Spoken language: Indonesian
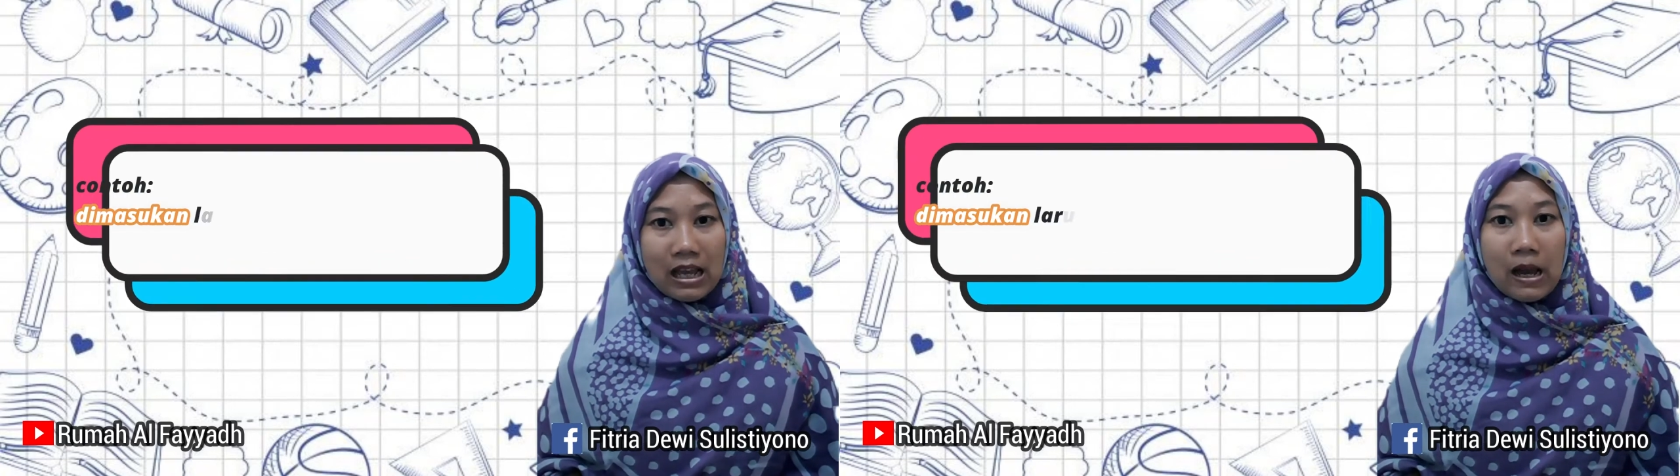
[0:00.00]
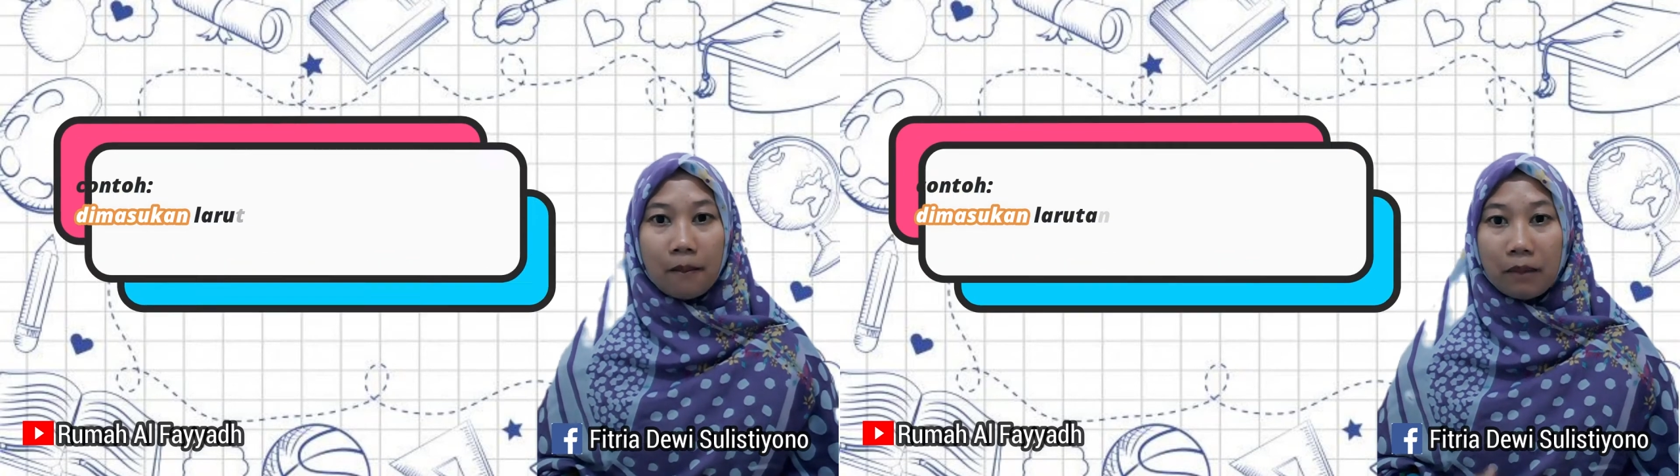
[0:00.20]

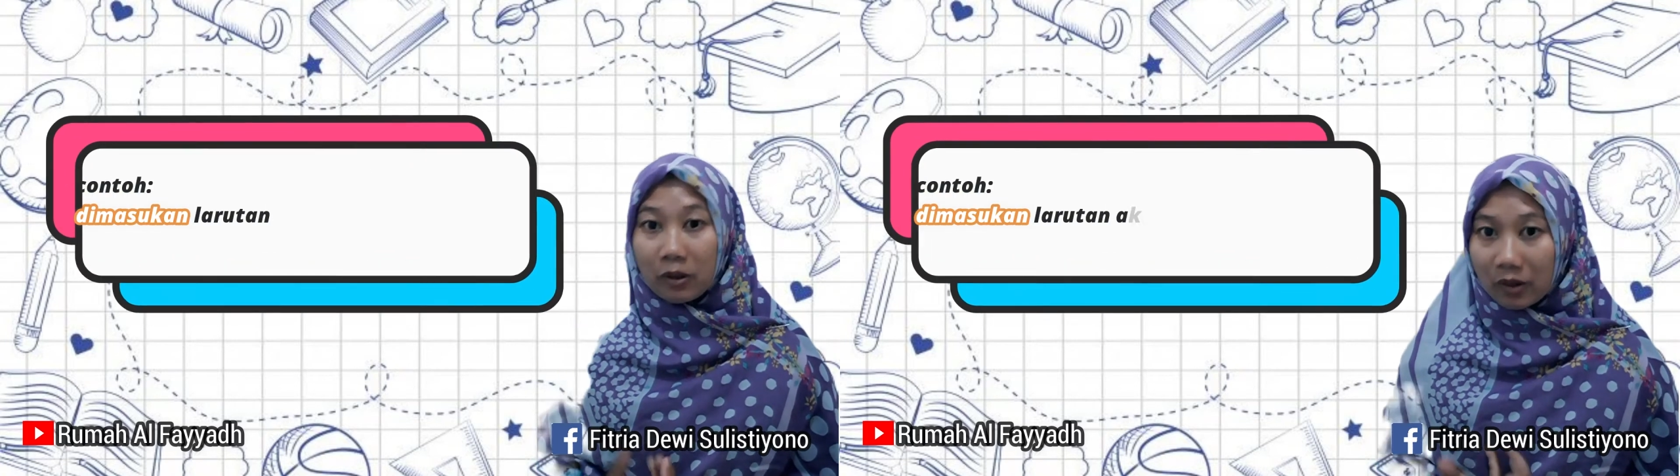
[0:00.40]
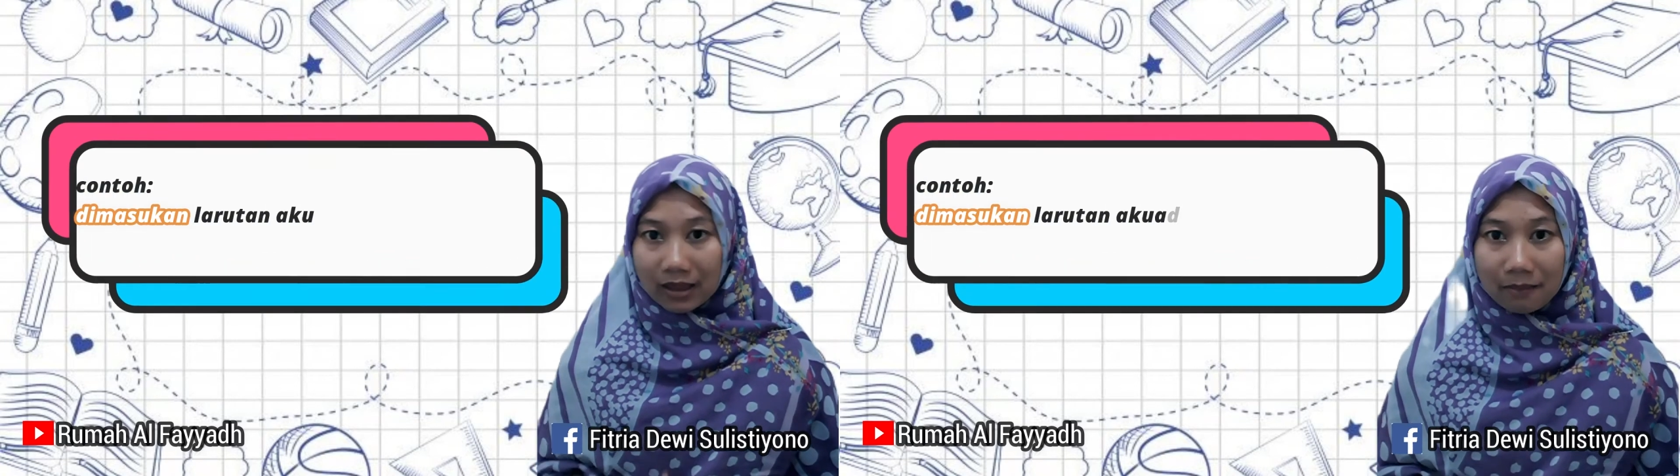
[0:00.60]

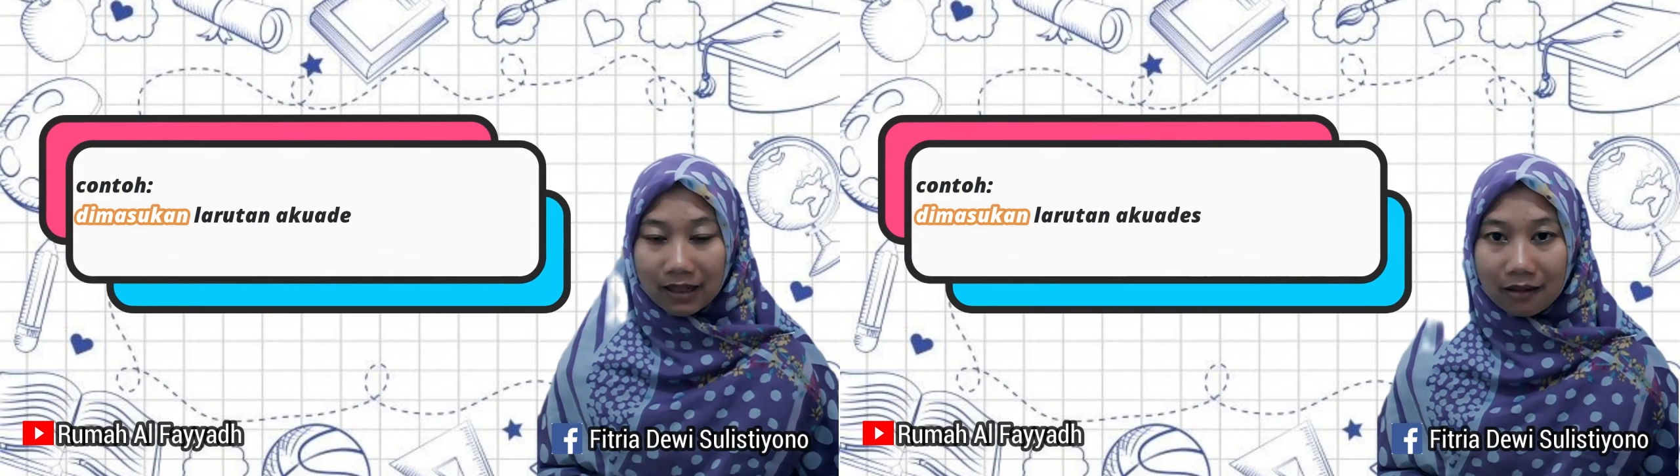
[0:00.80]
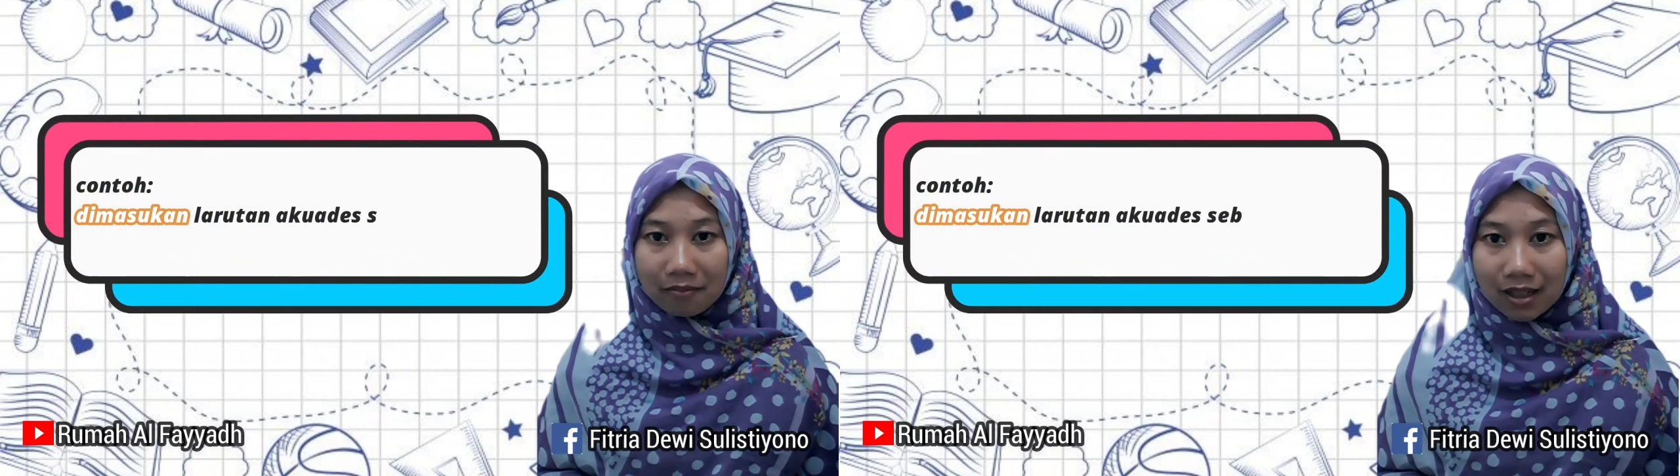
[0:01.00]
Menurut
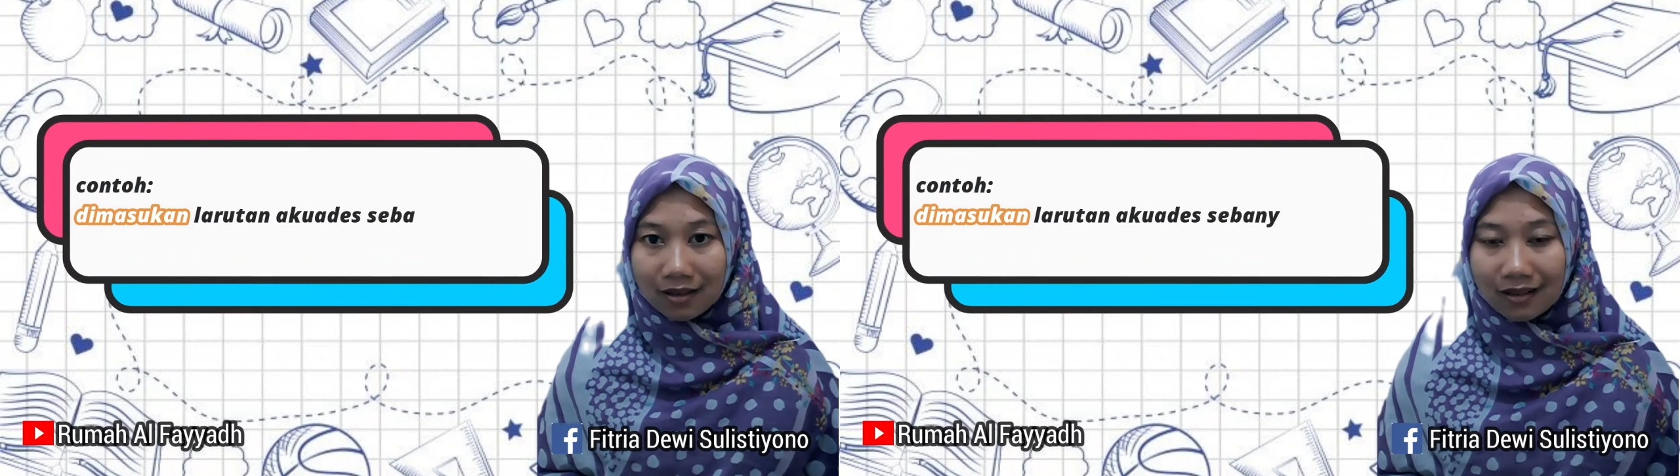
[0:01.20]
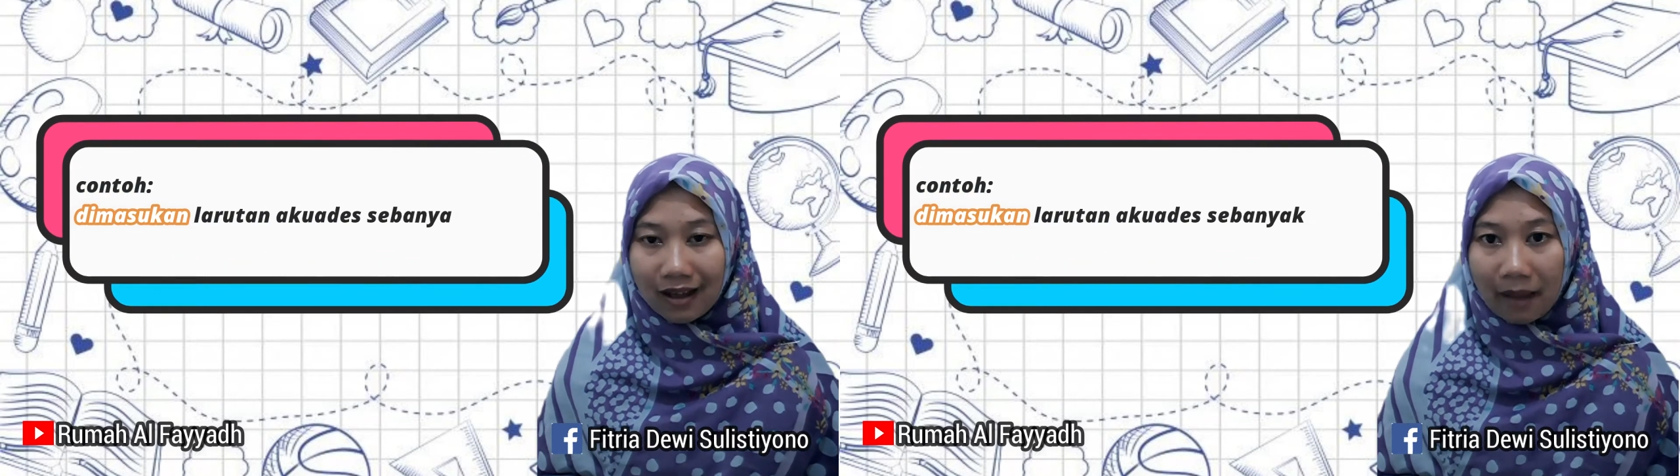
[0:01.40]
teman-teman,
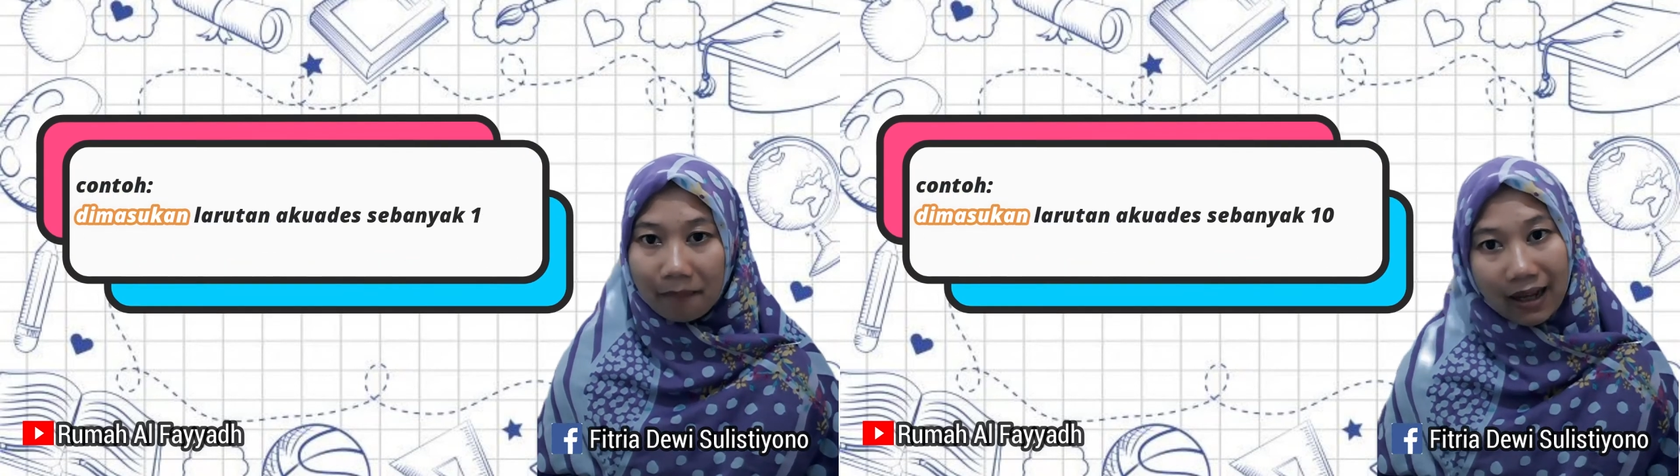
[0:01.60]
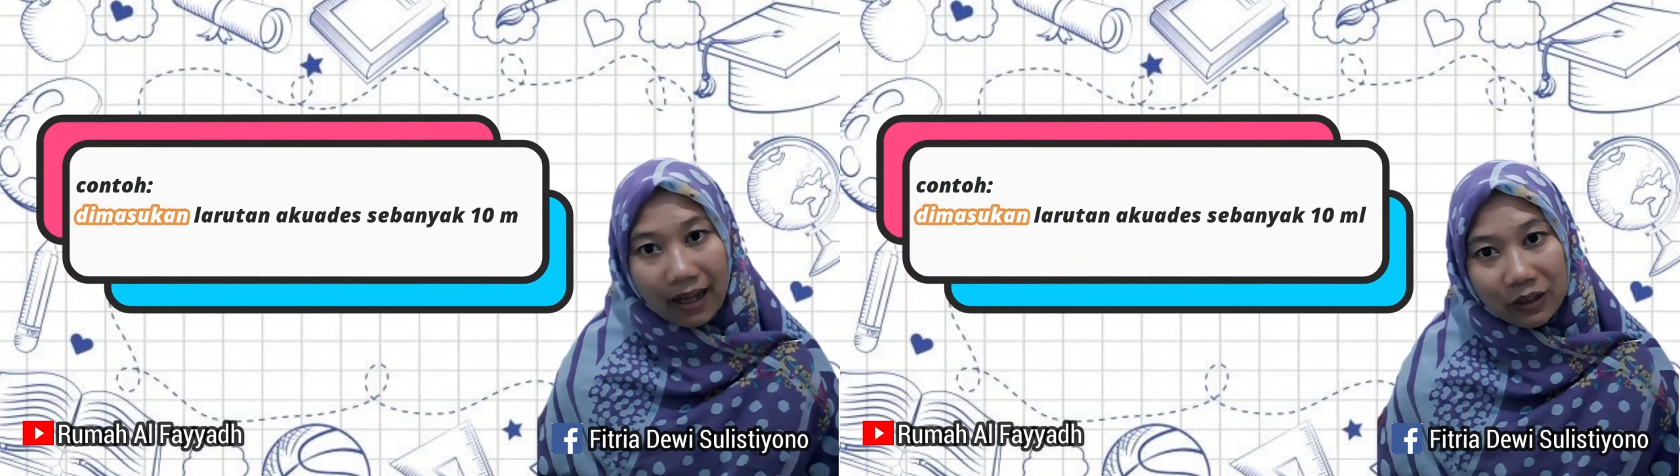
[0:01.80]

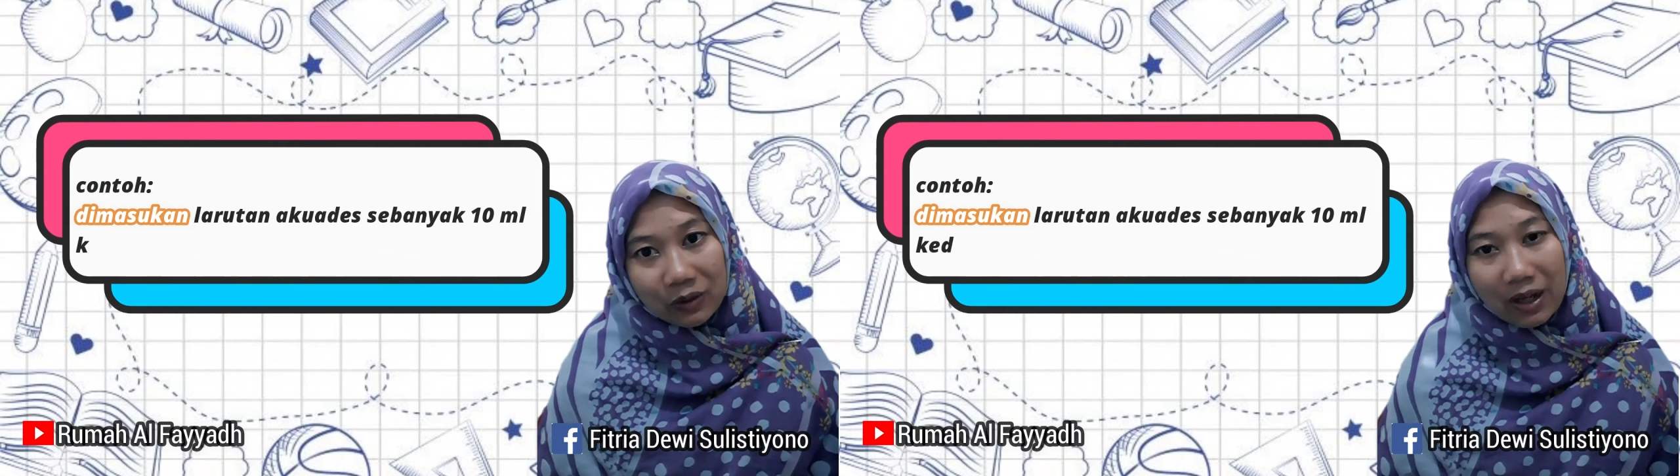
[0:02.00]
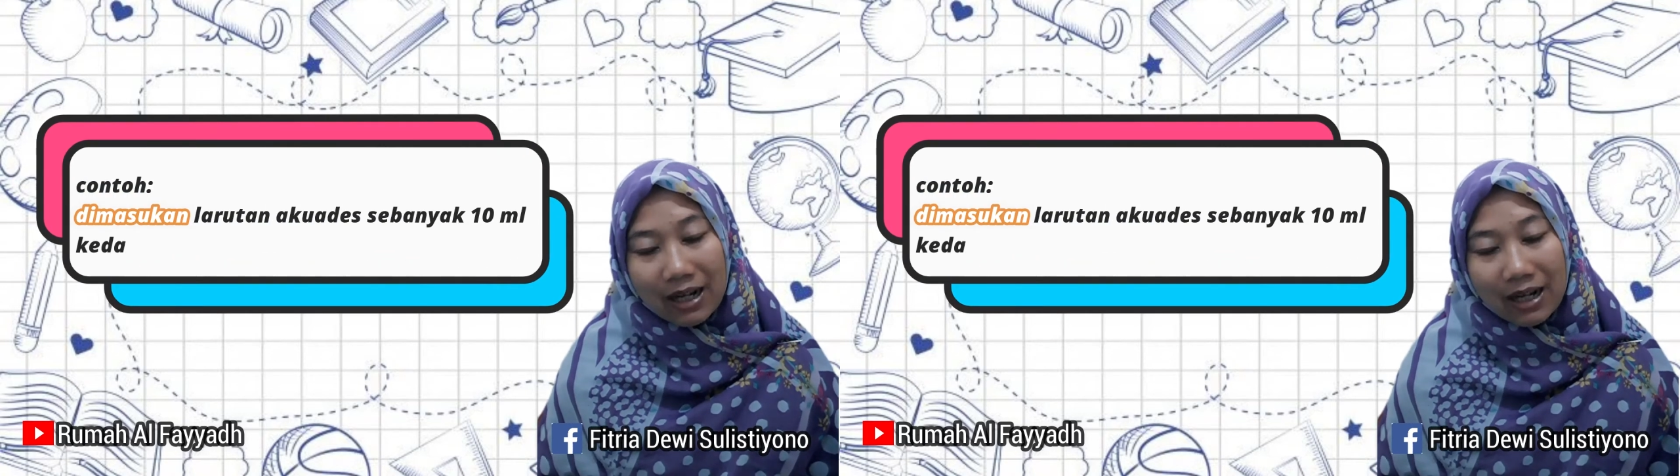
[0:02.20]
apakah itu